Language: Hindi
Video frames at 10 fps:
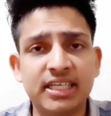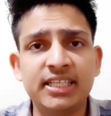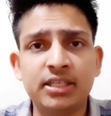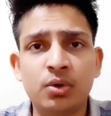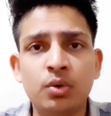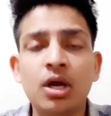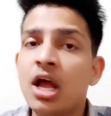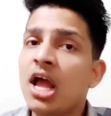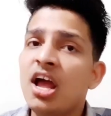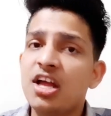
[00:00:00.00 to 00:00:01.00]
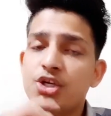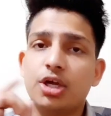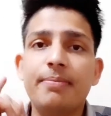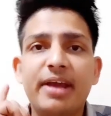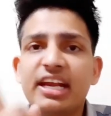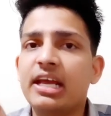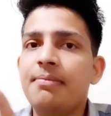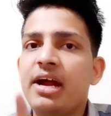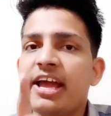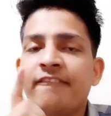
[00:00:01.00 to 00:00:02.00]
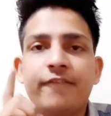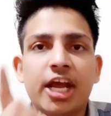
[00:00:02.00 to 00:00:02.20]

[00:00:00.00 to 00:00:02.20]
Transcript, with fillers: बता देता हूं जो कि मेन कैमरा या